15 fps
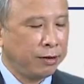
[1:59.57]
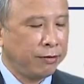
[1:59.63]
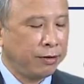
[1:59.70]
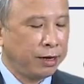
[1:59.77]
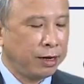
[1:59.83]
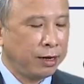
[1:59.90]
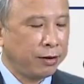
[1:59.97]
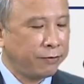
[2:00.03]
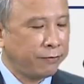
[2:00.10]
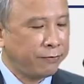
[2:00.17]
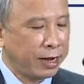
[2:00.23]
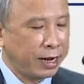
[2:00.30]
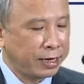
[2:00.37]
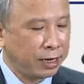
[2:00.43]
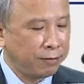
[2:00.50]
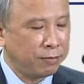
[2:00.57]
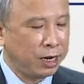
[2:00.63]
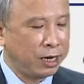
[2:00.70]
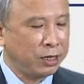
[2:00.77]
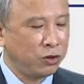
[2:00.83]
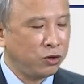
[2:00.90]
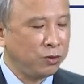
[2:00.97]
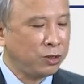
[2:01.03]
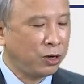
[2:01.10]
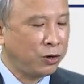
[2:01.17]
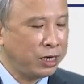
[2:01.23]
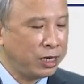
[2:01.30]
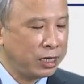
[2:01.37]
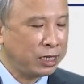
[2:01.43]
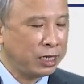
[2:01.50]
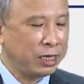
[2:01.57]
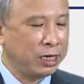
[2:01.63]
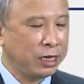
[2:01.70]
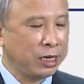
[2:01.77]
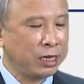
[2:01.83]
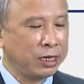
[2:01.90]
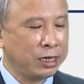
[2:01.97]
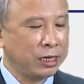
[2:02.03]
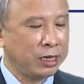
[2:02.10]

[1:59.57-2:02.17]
À, và khách mời của chúng tôi đó thì à,